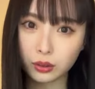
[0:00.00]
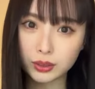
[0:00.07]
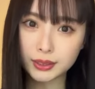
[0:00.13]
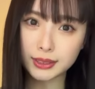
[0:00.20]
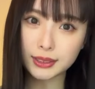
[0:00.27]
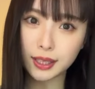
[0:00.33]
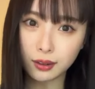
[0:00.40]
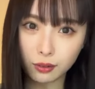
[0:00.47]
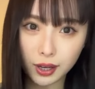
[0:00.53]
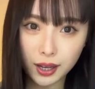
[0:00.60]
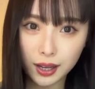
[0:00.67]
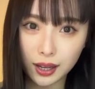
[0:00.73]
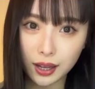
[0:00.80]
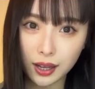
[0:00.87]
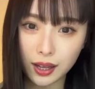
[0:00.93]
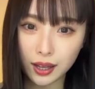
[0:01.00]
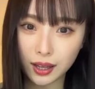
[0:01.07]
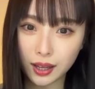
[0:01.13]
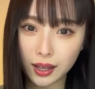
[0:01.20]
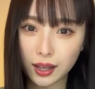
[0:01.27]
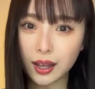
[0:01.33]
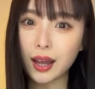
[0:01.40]
こちらは
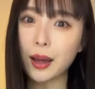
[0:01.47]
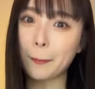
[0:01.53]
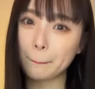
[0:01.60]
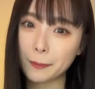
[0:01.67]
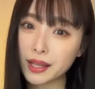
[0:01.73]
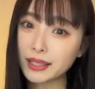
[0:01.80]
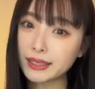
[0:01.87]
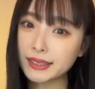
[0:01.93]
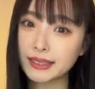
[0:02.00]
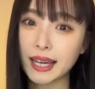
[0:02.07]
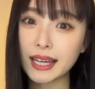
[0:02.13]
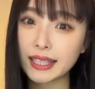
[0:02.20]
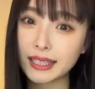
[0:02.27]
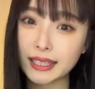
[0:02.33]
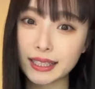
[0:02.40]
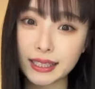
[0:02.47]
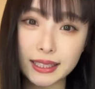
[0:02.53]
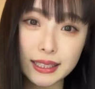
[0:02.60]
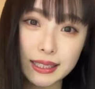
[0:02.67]
めっちゃいい